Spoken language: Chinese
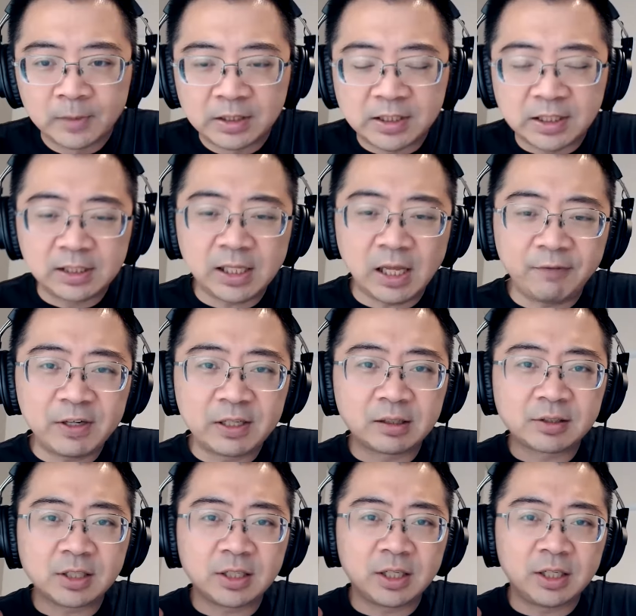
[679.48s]
今天跟大家分享
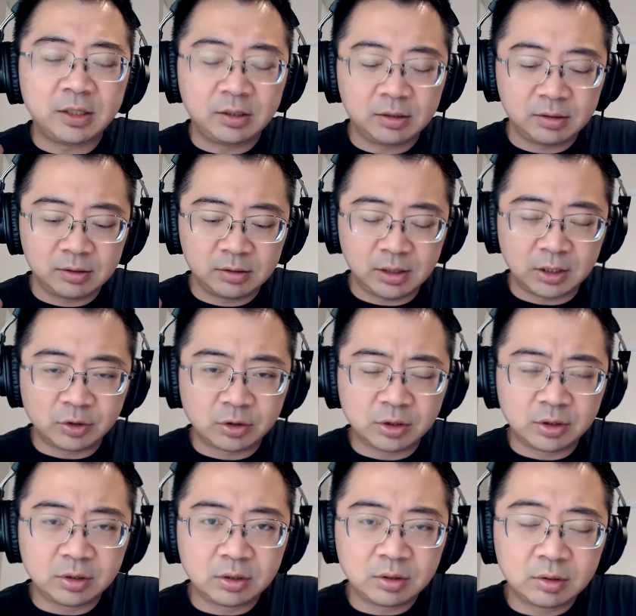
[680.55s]
到这里，那就
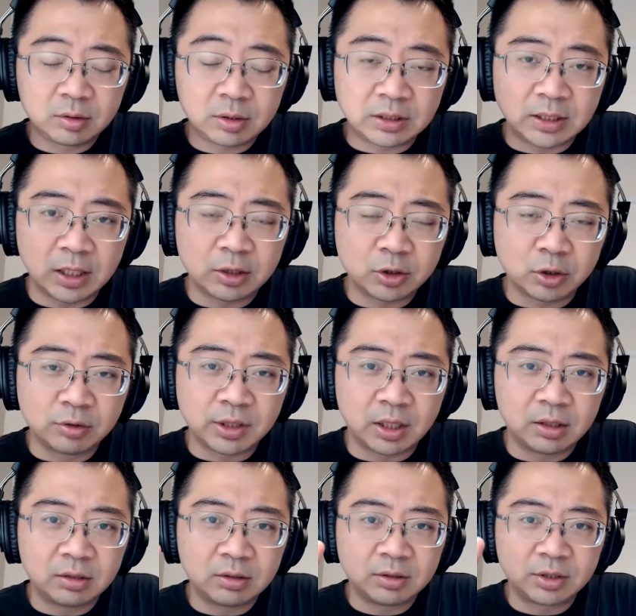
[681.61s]
是刚才抽
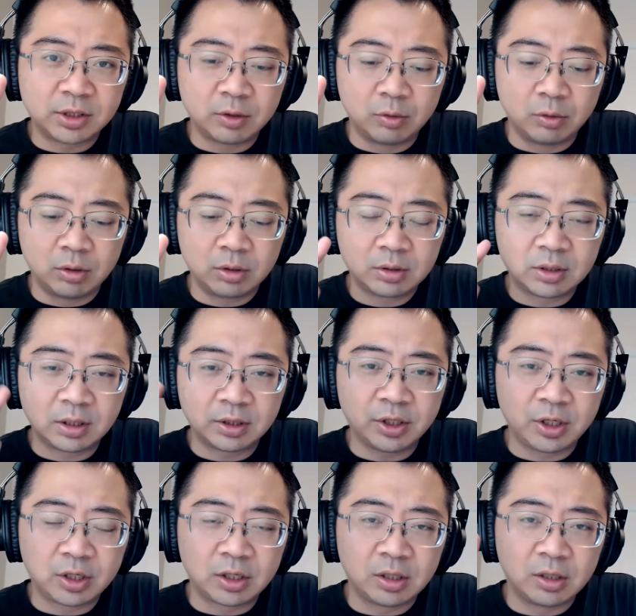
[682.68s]
奖结果。那
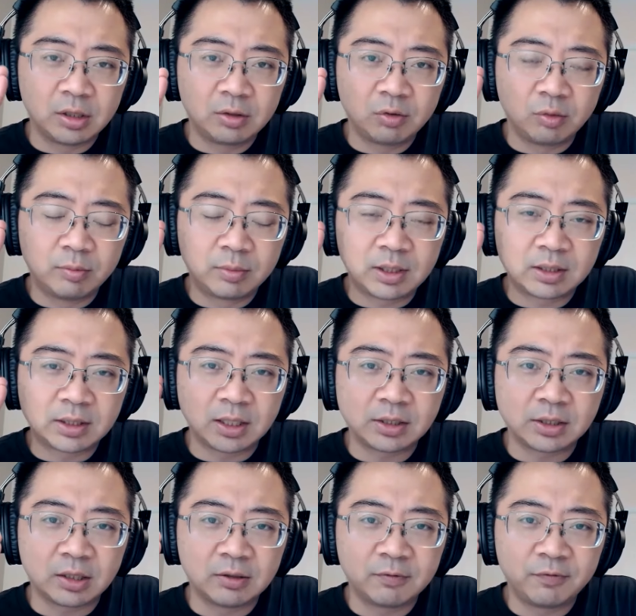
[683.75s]
第二个，我们刚才
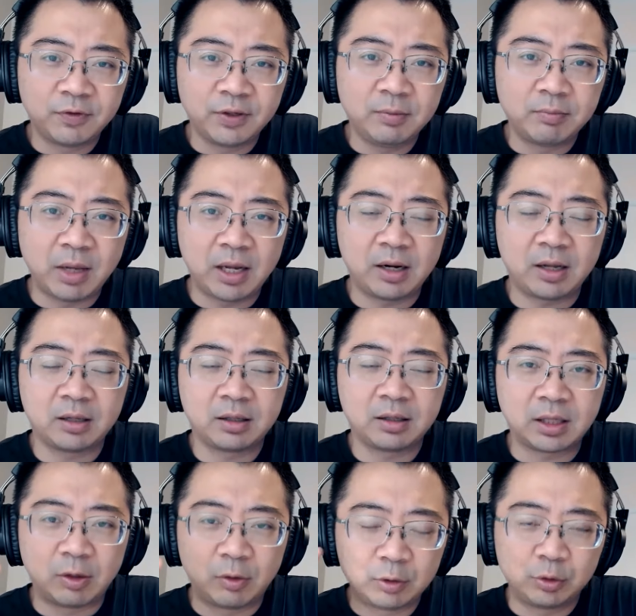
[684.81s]
讲 V Meta，
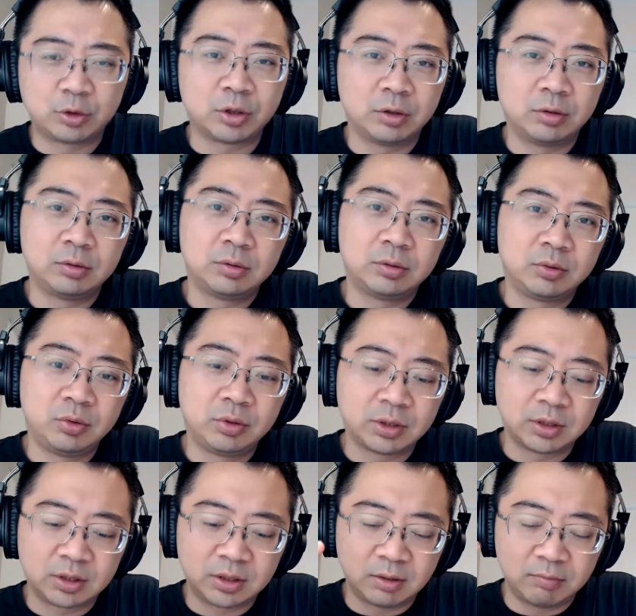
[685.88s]
赶快去抽，因为这
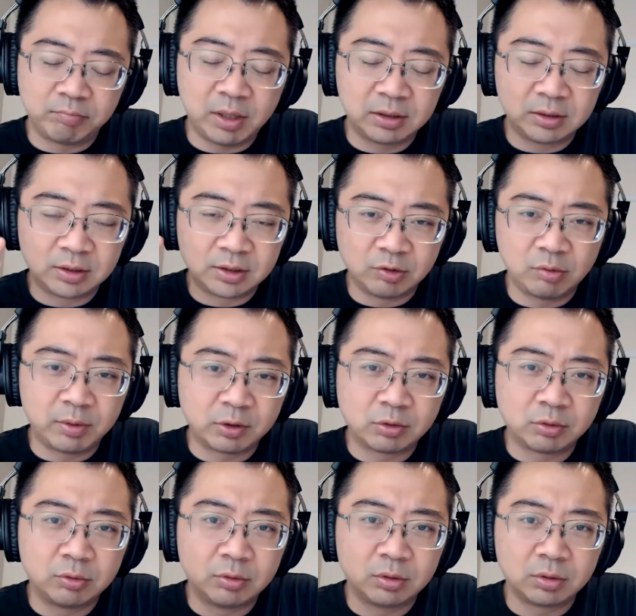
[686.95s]
个是很棒的，千万不要
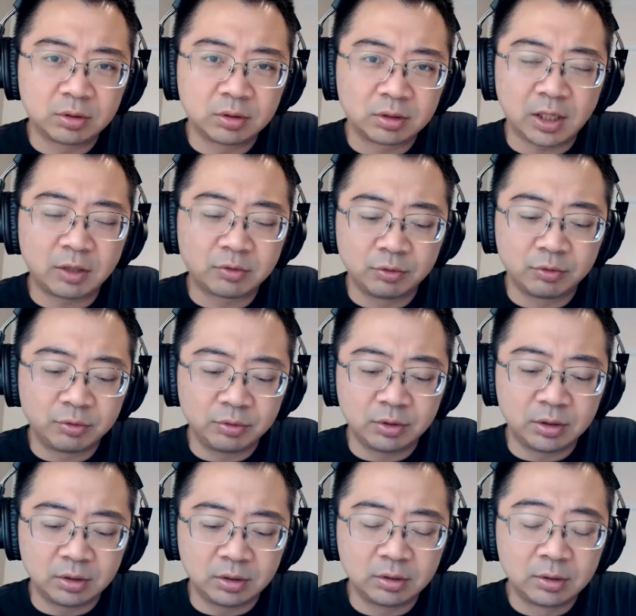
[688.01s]
错过。这个大数据
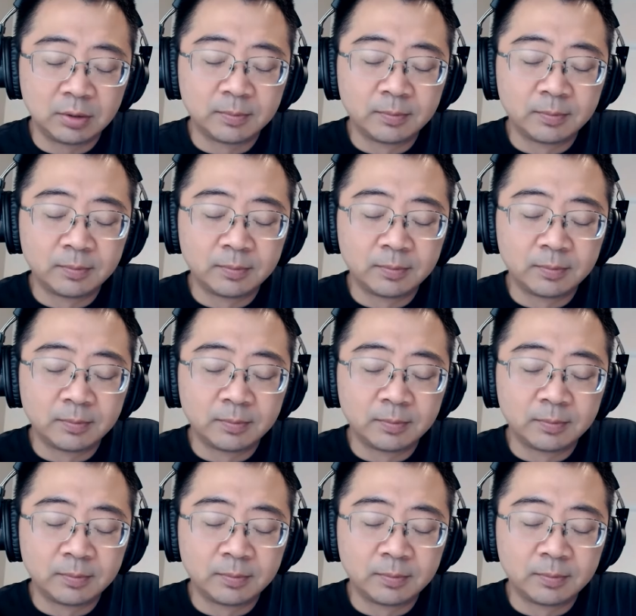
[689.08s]
的，